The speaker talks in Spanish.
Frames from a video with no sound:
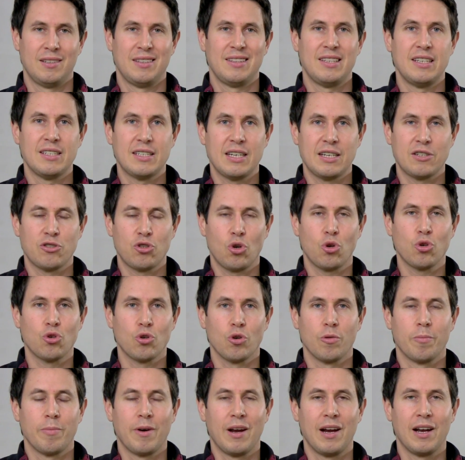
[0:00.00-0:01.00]

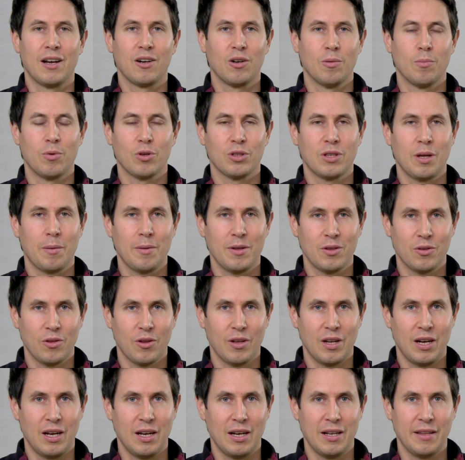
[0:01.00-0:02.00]
desastroso para el comportamiento
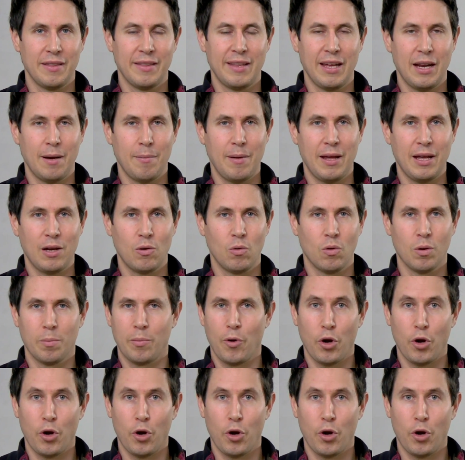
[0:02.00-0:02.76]
del, vehículo.